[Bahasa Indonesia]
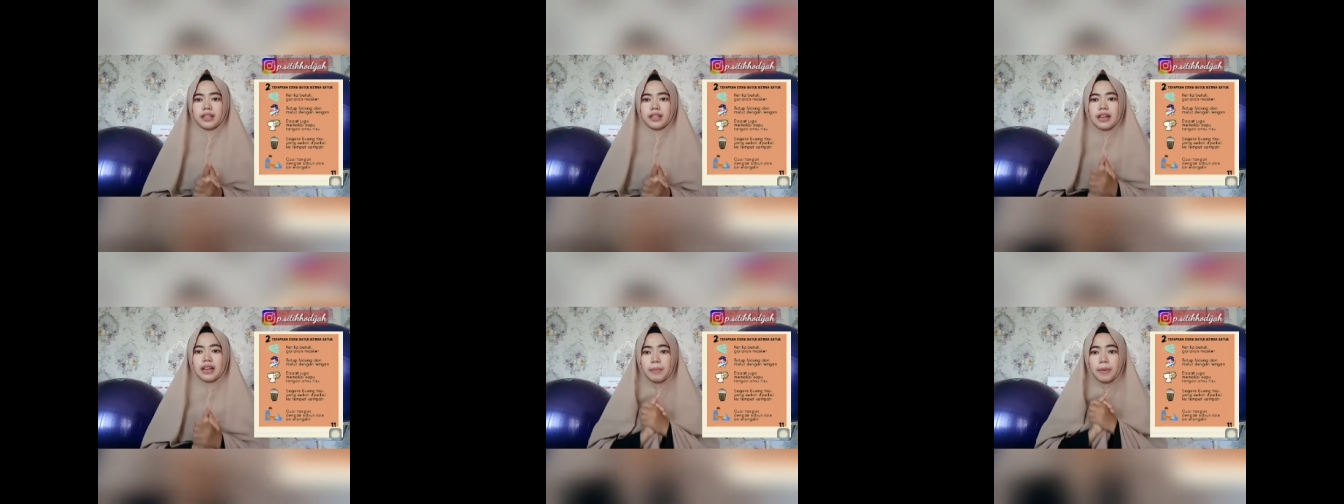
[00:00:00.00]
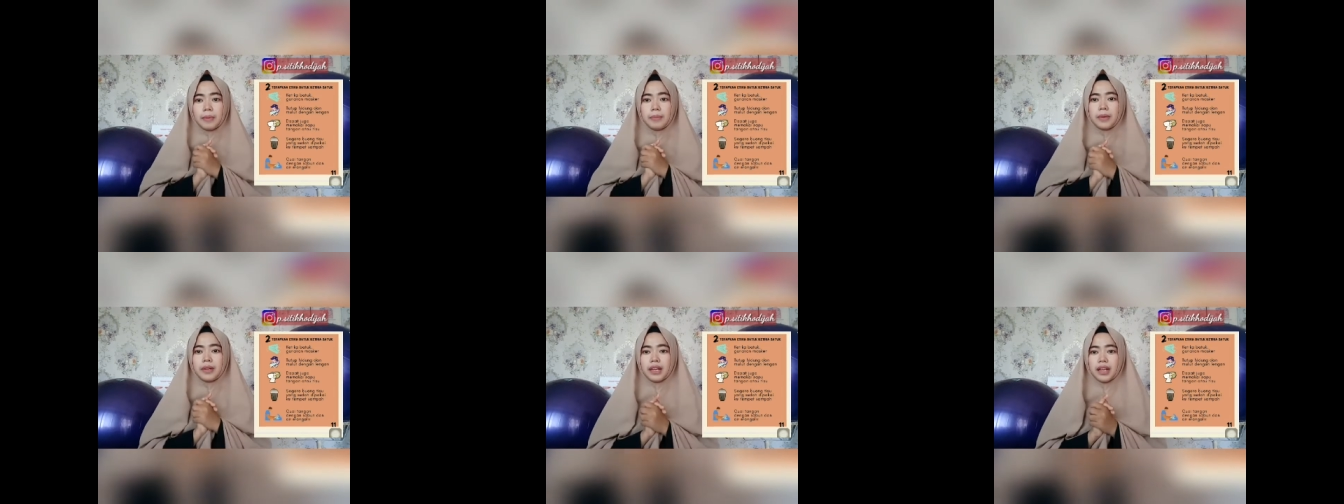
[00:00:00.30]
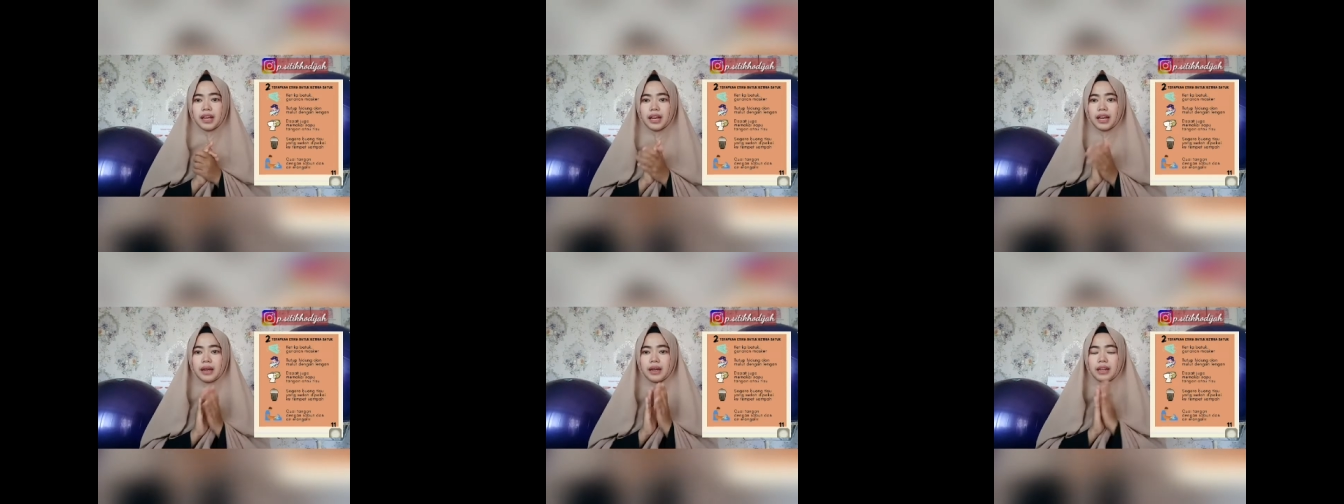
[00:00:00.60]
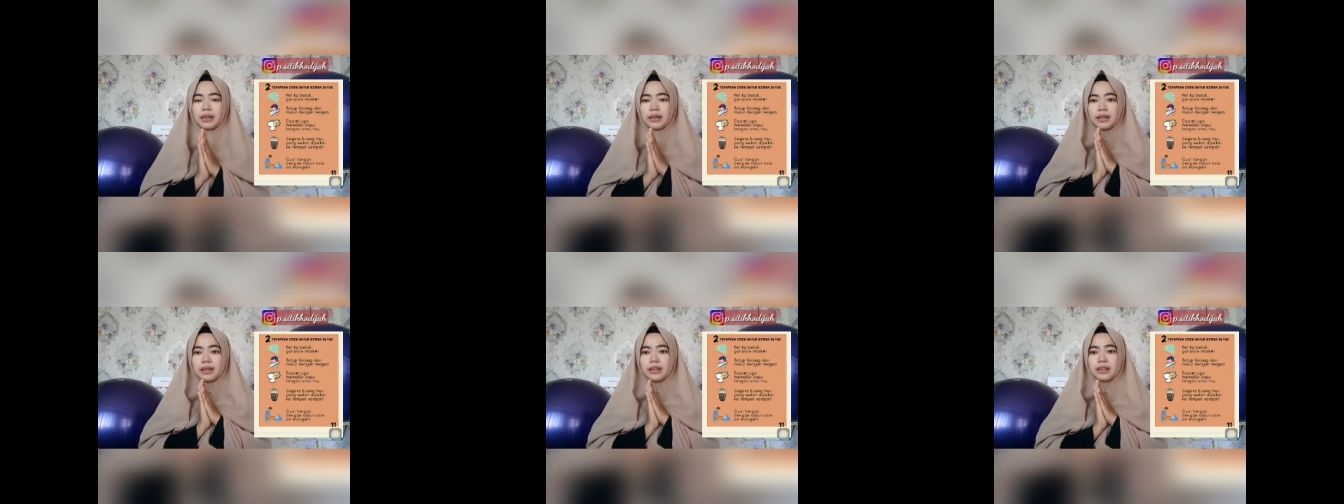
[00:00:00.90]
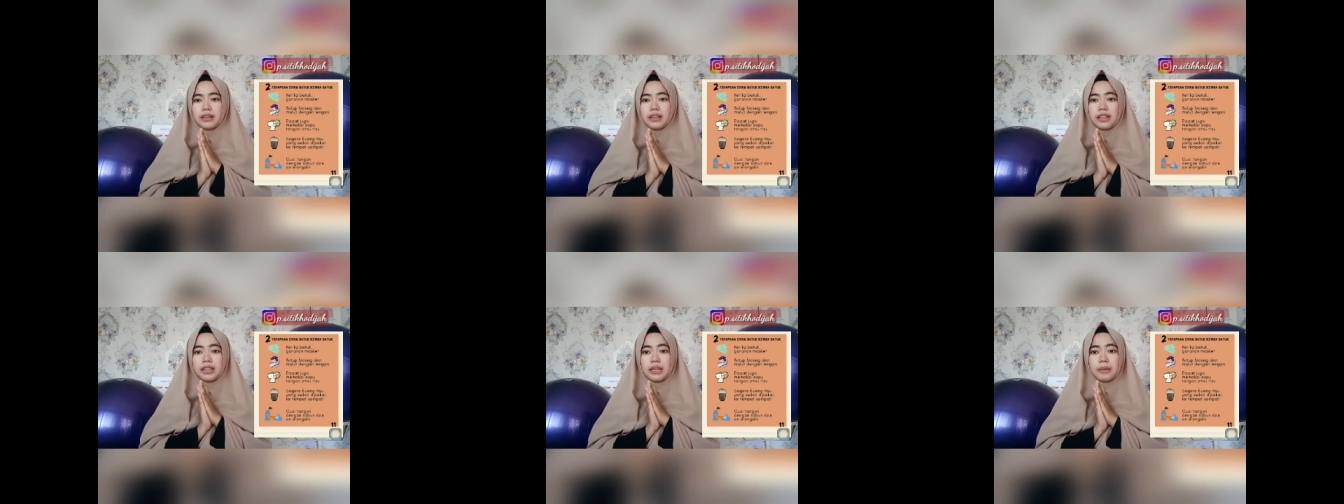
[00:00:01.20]
apabila
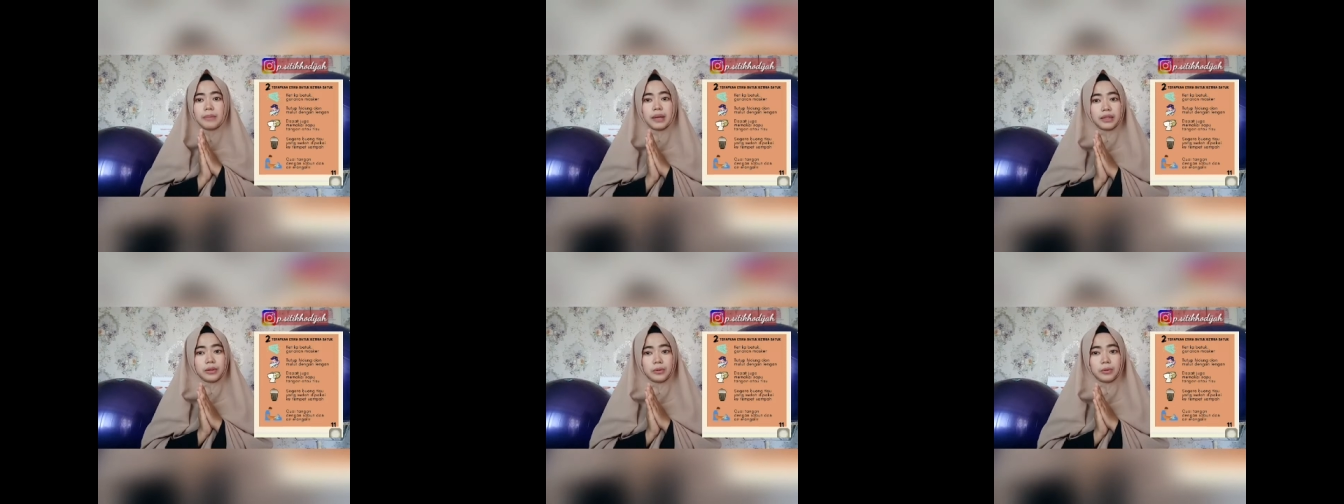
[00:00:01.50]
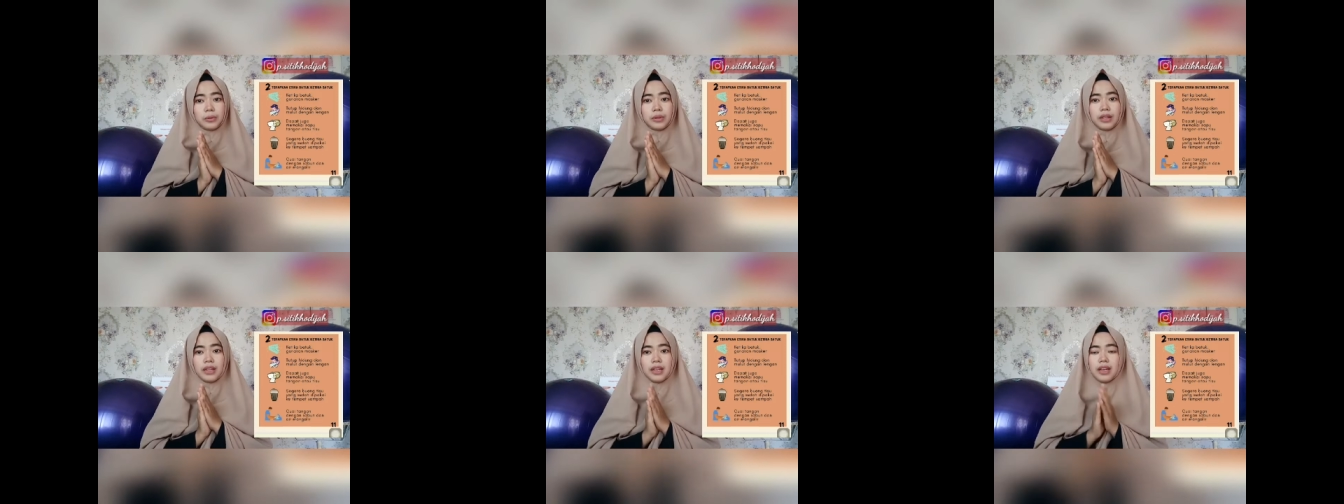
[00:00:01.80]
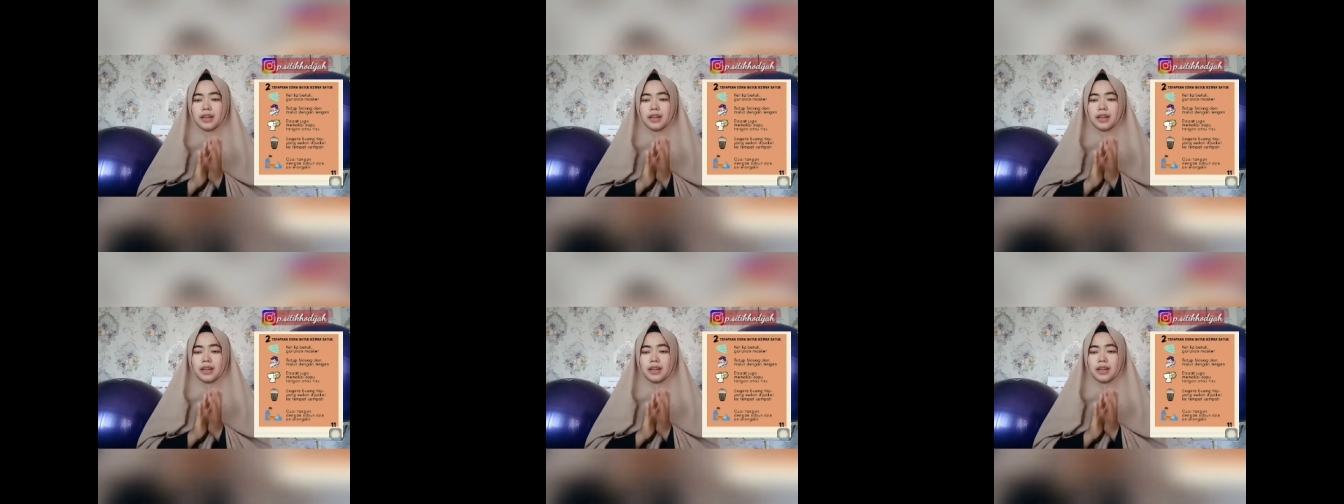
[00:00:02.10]
kita batuk,